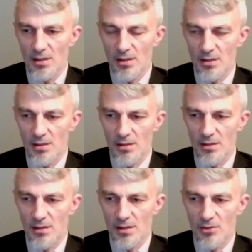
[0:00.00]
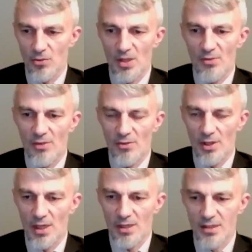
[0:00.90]
а, эту кровавую
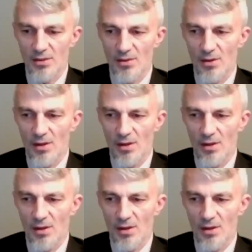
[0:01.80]
акцию.